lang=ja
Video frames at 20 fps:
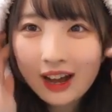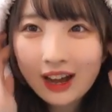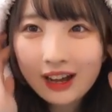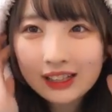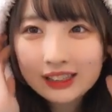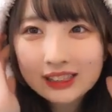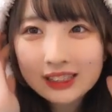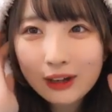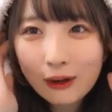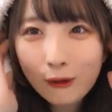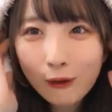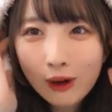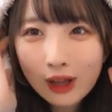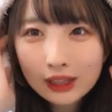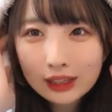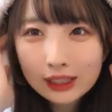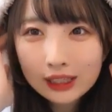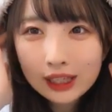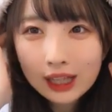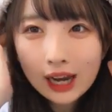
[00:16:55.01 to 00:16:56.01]
配信終
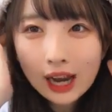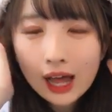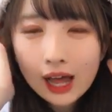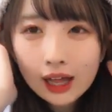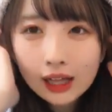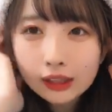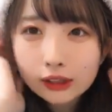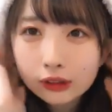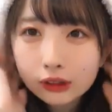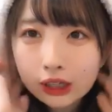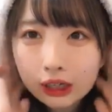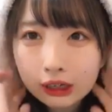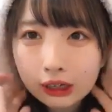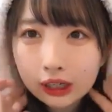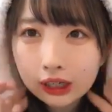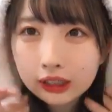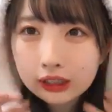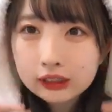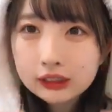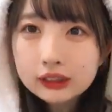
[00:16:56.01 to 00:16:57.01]
わってからと
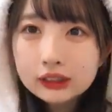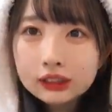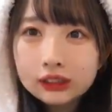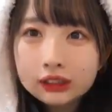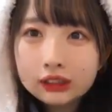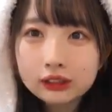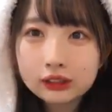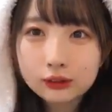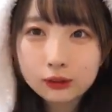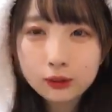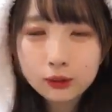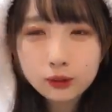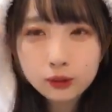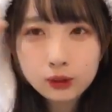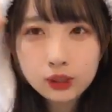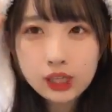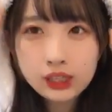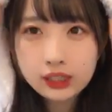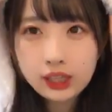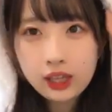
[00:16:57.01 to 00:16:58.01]
か
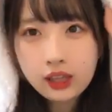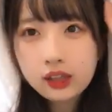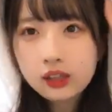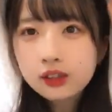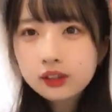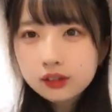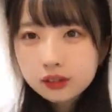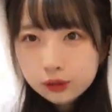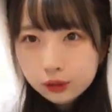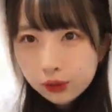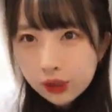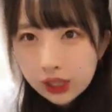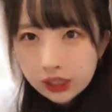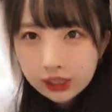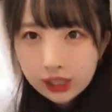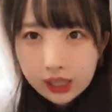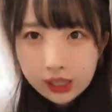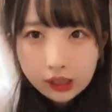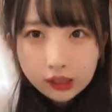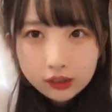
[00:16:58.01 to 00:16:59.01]
どうやねんどう
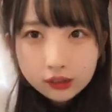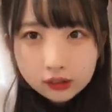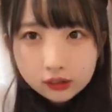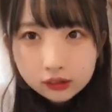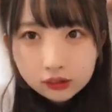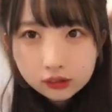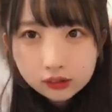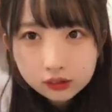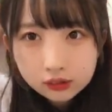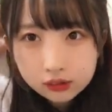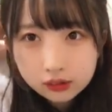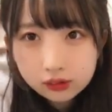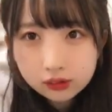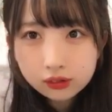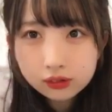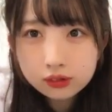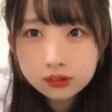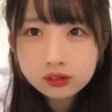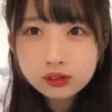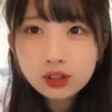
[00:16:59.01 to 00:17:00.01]
やねん
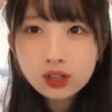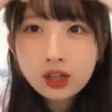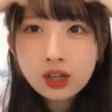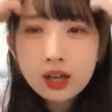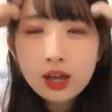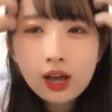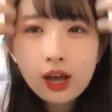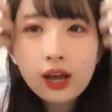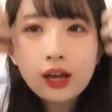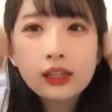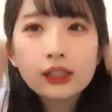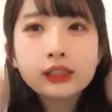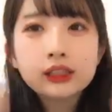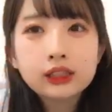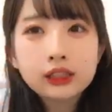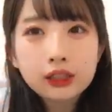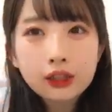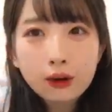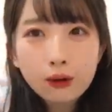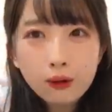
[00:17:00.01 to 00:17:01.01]
配
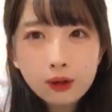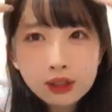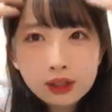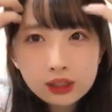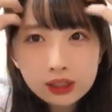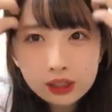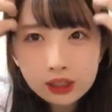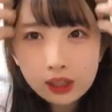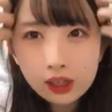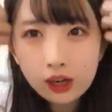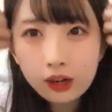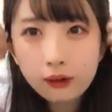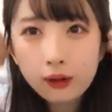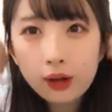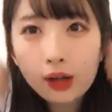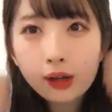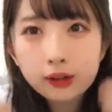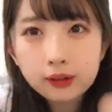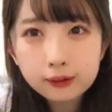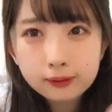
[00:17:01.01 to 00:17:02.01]
信終わってから
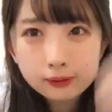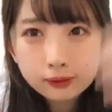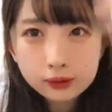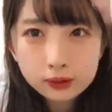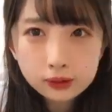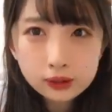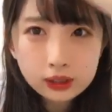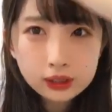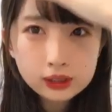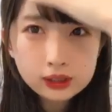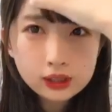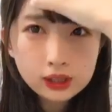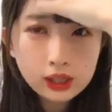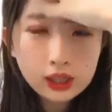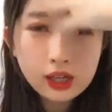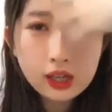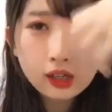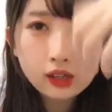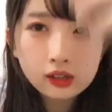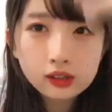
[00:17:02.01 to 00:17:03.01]
はどうです
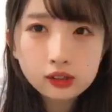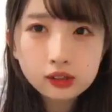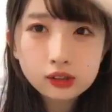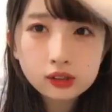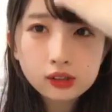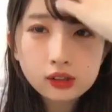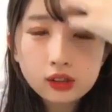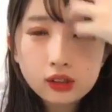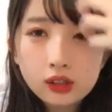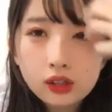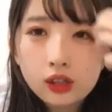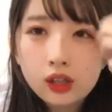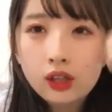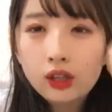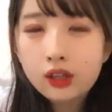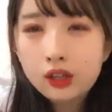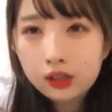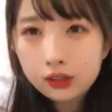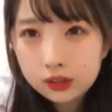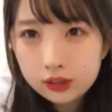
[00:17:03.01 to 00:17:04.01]
かやん
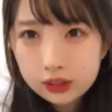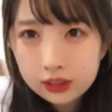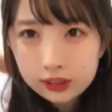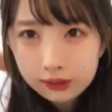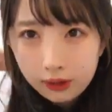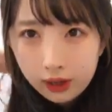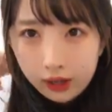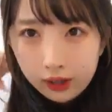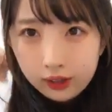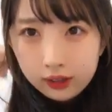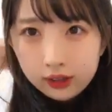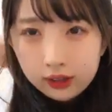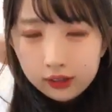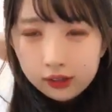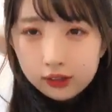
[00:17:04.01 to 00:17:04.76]
9時は